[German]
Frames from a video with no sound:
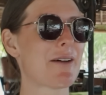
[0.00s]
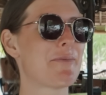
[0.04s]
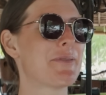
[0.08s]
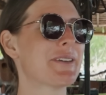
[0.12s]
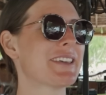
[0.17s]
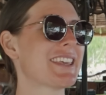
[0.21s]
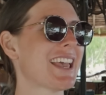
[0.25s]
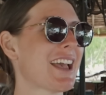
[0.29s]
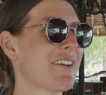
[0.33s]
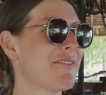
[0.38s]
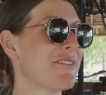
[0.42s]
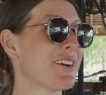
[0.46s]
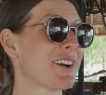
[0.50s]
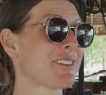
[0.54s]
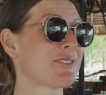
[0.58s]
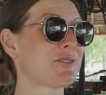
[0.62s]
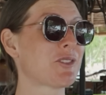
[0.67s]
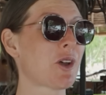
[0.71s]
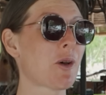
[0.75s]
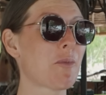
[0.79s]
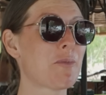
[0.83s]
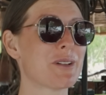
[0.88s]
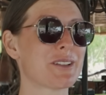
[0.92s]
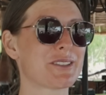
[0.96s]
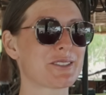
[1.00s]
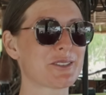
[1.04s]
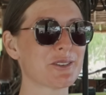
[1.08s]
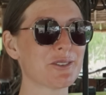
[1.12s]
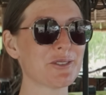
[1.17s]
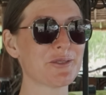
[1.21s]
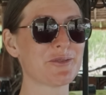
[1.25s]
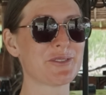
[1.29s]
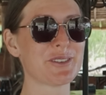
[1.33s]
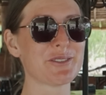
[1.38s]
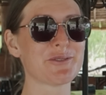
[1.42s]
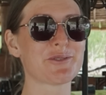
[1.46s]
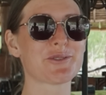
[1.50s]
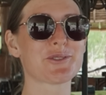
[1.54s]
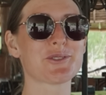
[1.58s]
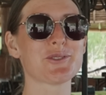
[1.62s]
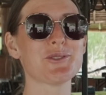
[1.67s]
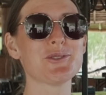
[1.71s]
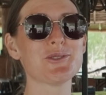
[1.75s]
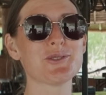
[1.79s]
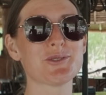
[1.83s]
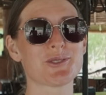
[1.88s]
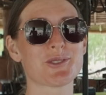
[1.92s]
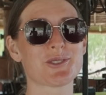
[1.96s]
habe ich einfach doppelt so viel
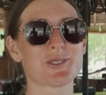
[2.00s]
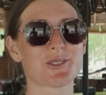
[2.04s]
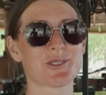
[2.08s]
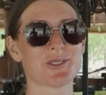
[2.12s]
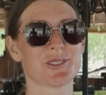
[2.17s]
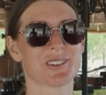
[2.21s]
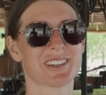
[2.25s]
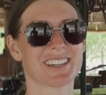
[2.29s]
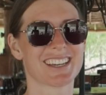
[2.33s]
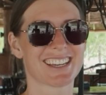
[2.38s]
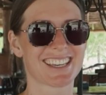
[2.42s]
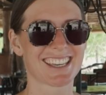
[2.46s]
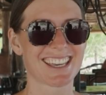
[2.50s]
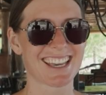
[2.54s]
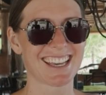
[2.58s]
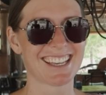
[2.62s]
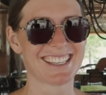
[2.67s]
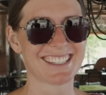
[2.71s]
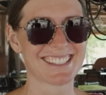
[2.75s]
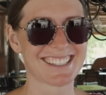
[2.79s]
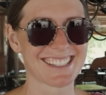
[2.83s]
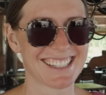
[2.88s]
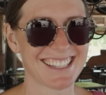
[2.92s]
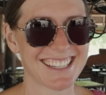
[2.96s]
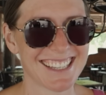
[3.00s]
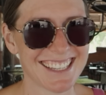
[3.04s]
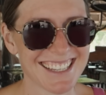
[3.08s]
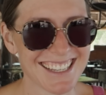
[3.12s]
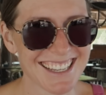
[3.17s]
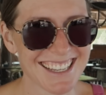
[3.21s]
Frühstück schon gegessen,